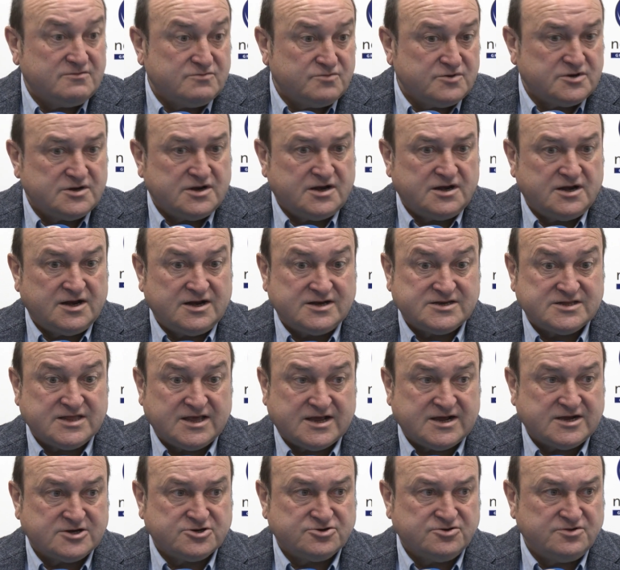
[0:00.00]
pues en
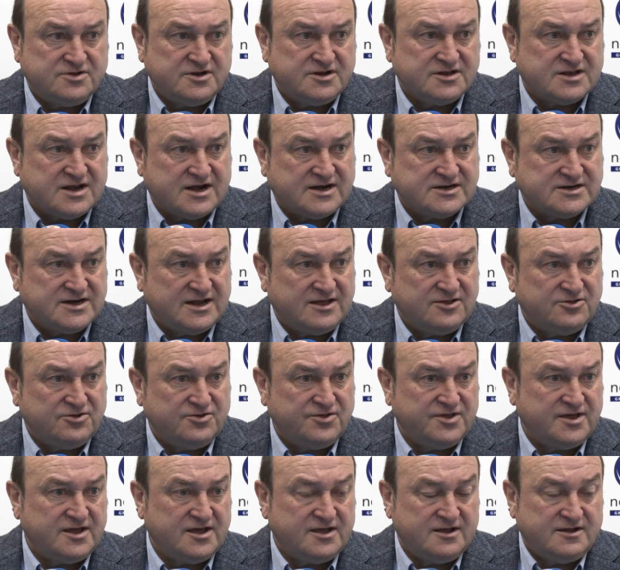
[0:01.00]
este caso, del
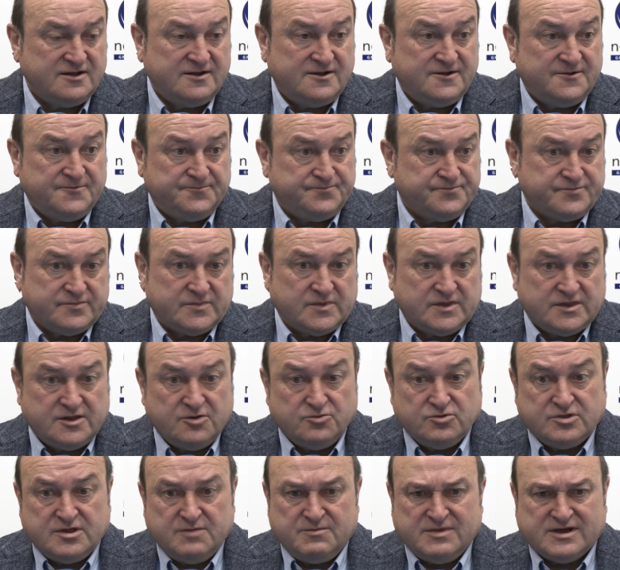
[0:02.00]
traslado de,
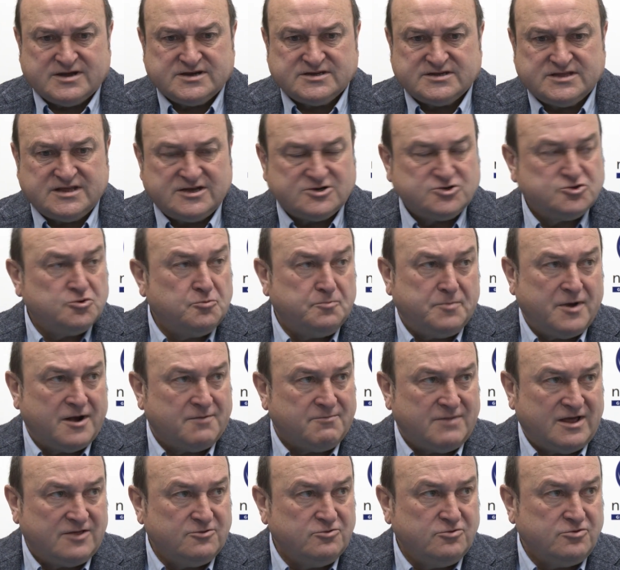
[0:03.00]
de un tema que está
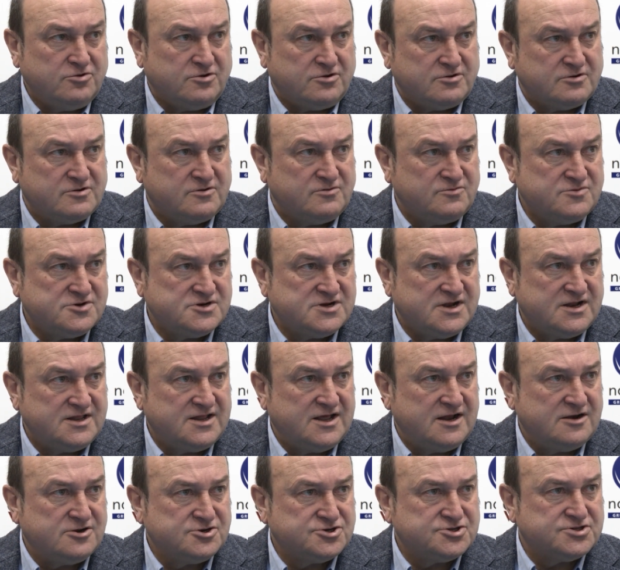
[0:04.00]
súper maduro, como es
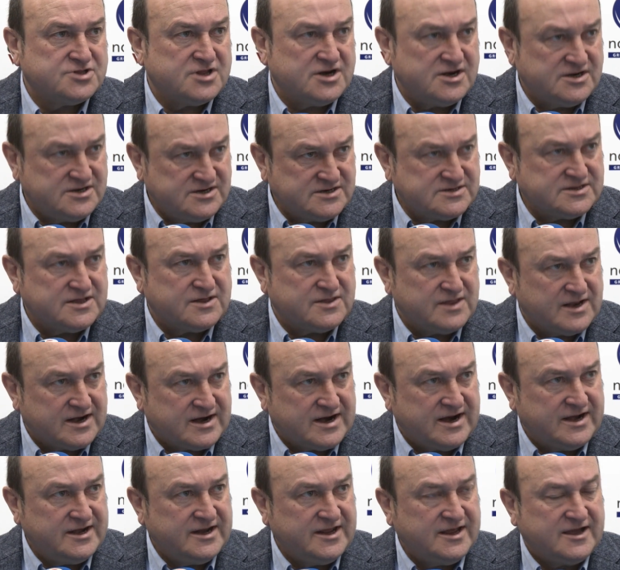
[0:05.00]
el de los, trenes. de
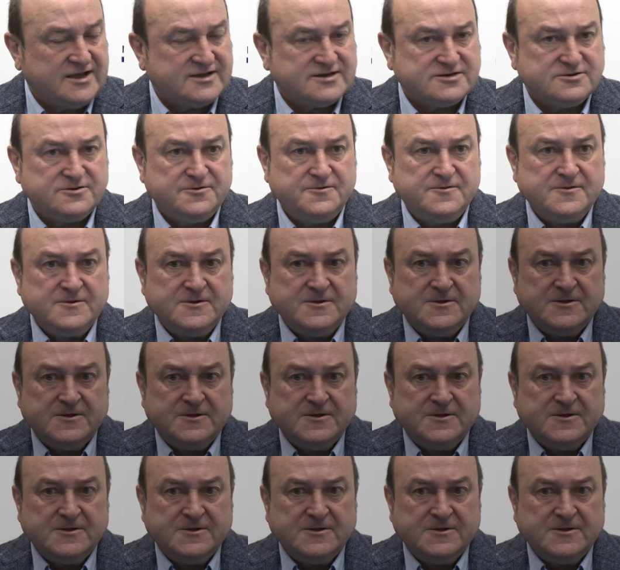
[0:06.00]
cercanías. ¿no?